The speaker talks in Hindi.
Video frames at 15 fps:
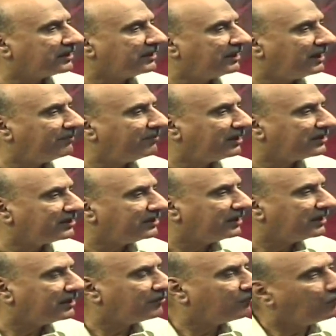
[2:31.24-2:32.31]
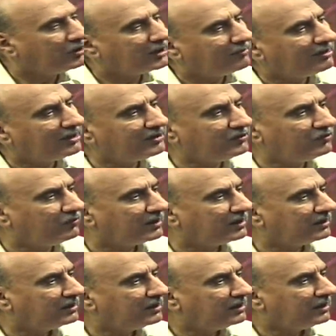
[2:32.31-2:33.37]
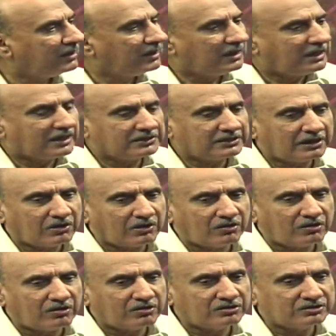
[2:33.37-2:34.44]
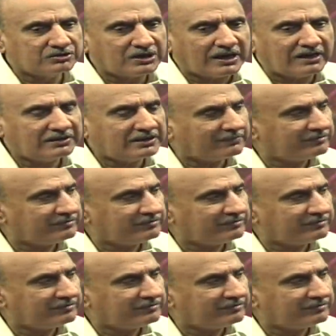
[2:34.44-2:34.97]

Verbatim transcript: कल हमला किया कोई हमला नहीं हुआ नहीं। हम्म, हम्म। अच्छा और जहाँ दब